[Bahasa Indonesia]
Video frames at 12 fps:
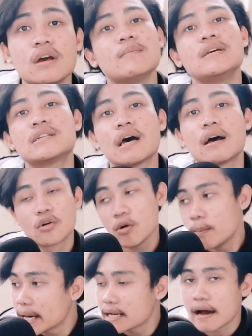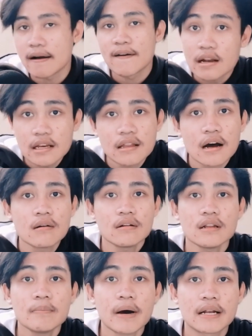nggak bisa gue beda lidah gue di
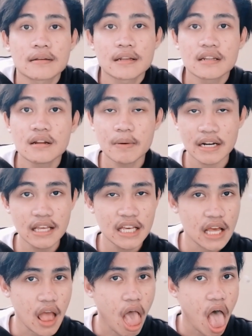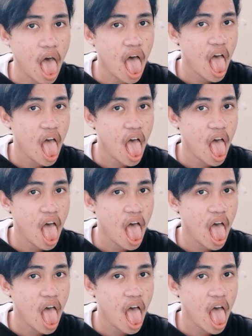depan di depan gigi Hah.